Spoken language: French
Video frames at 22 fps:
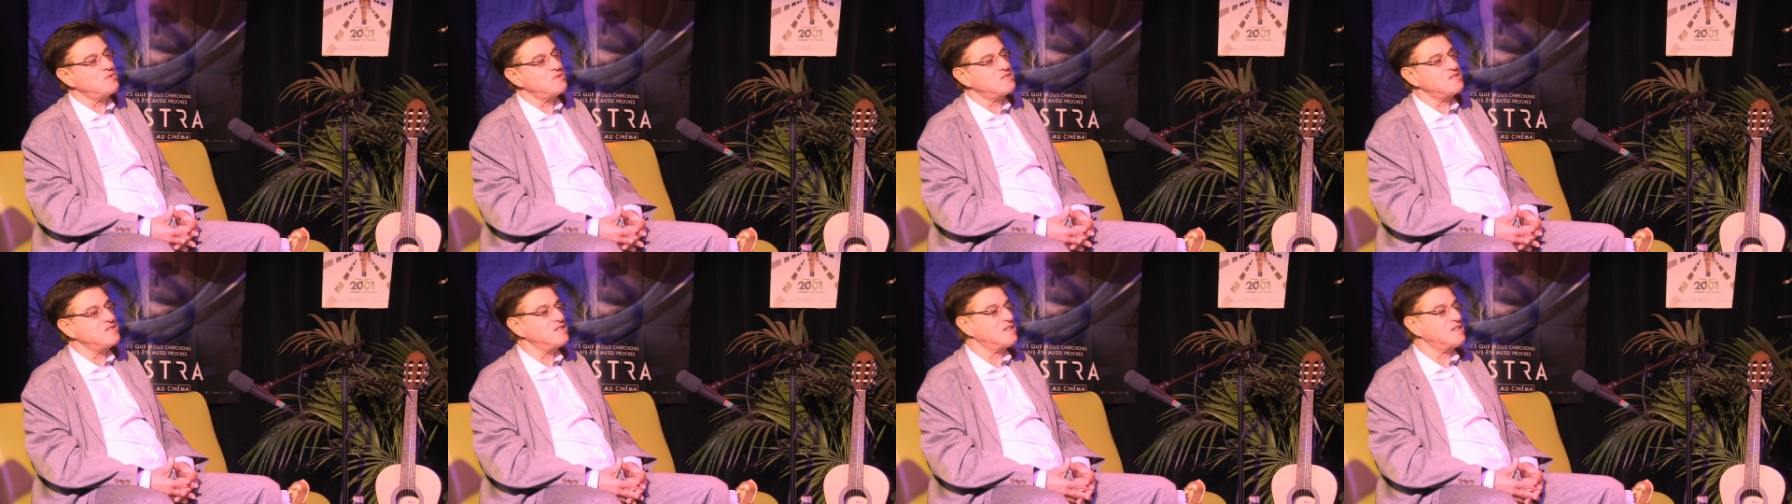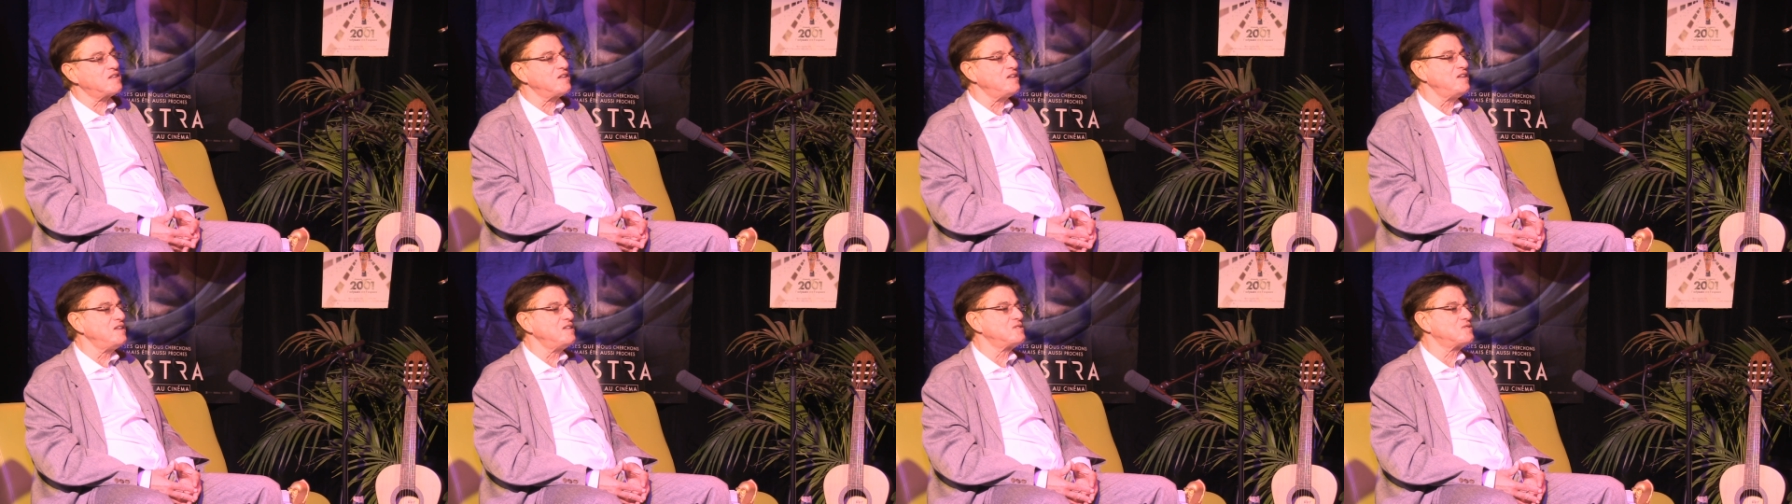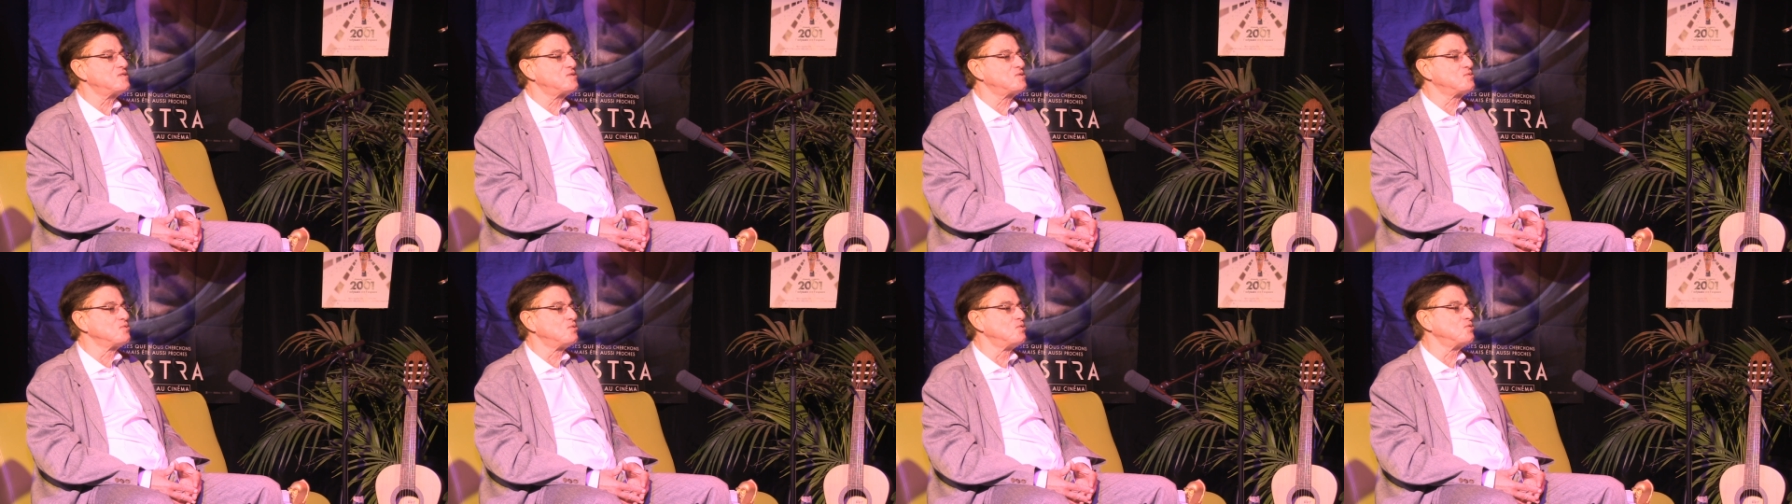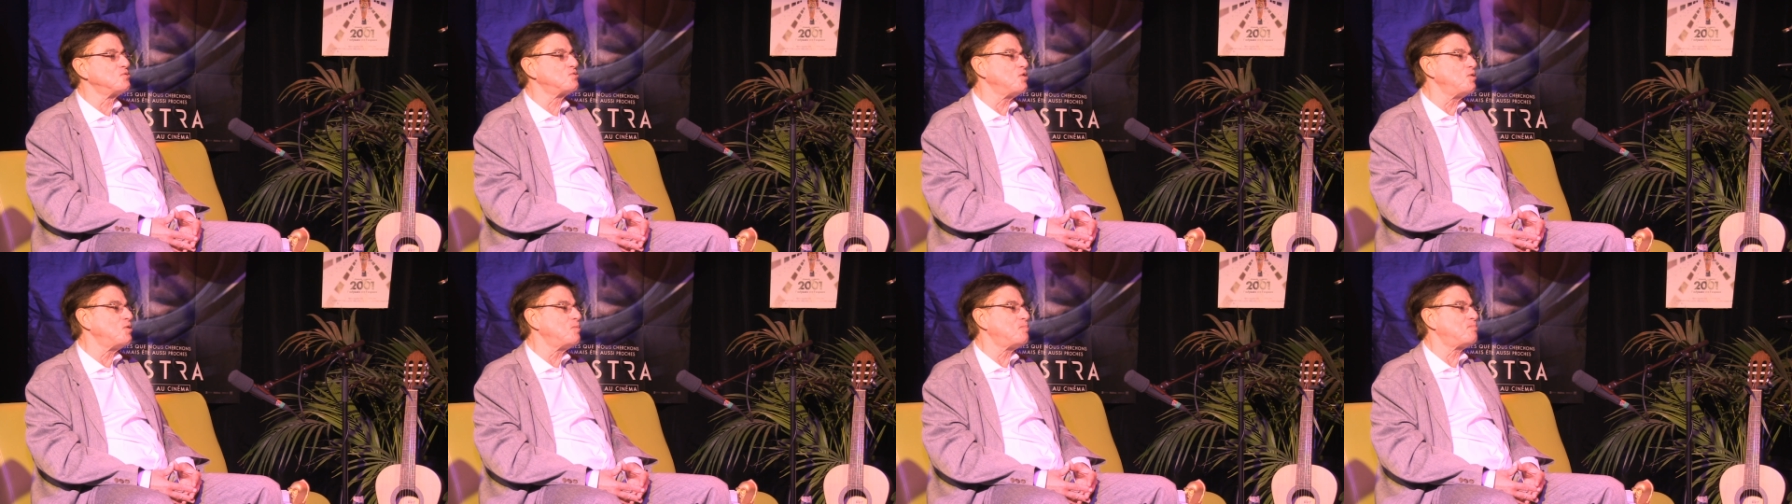musique et les
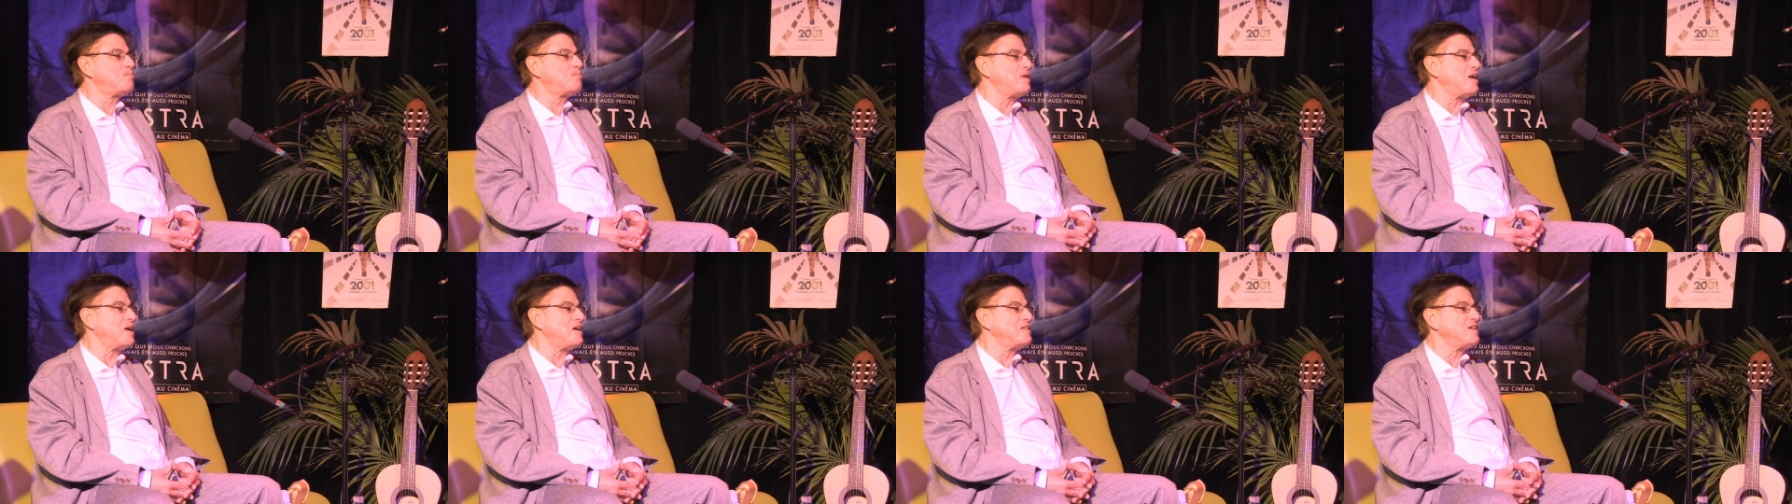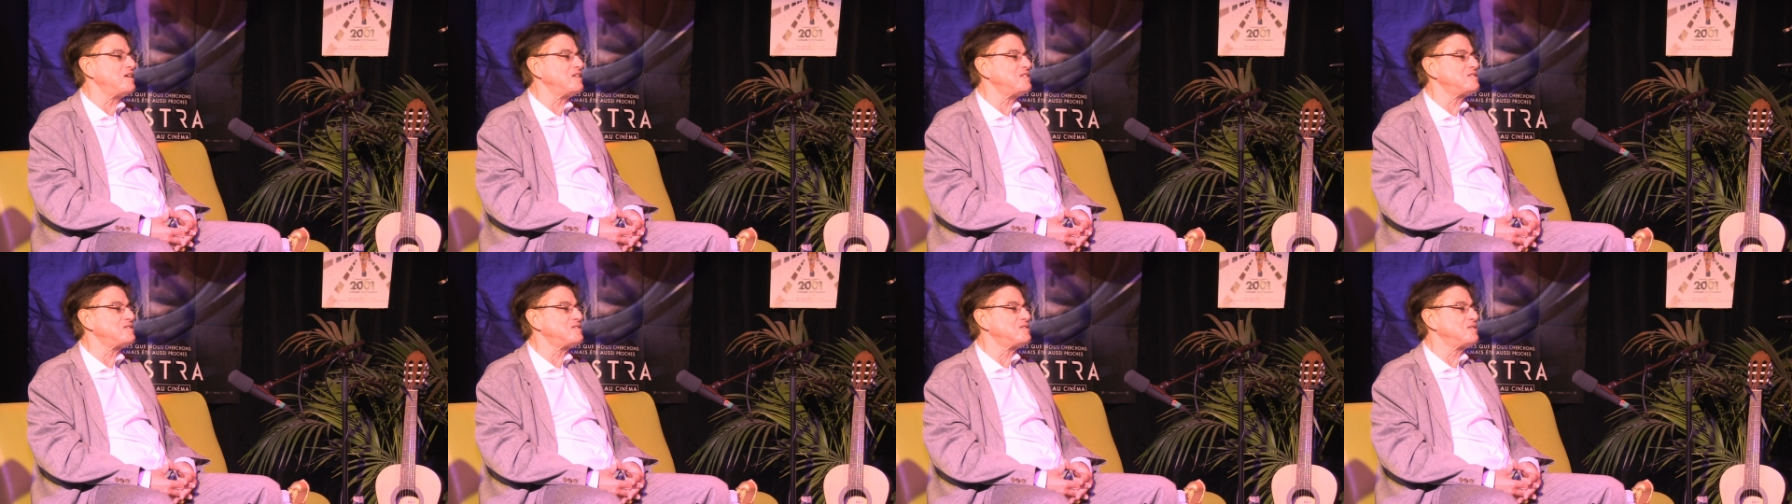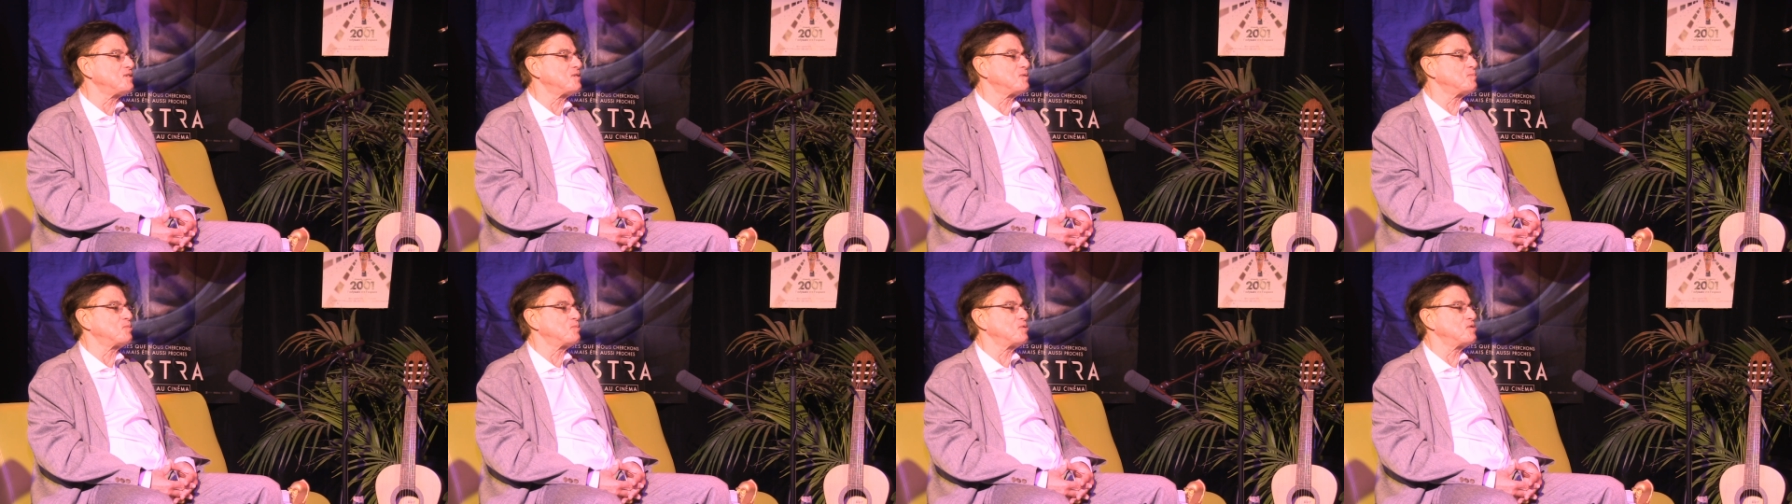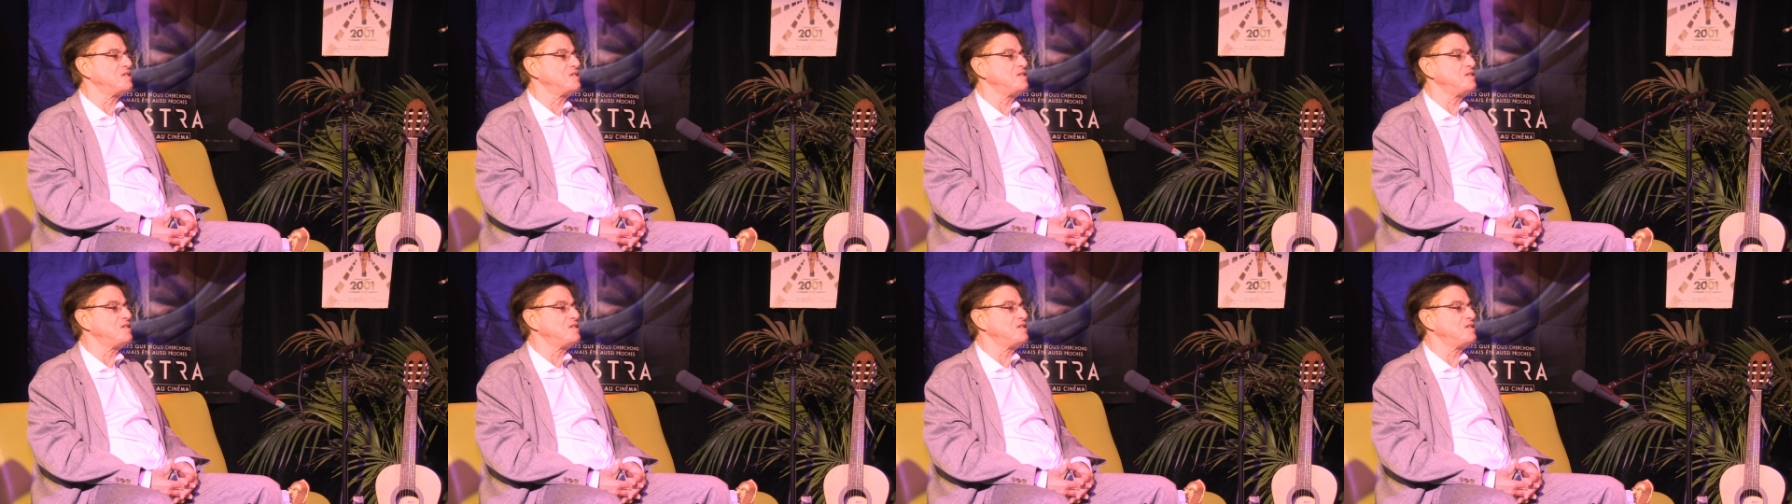autres planètes, si on peut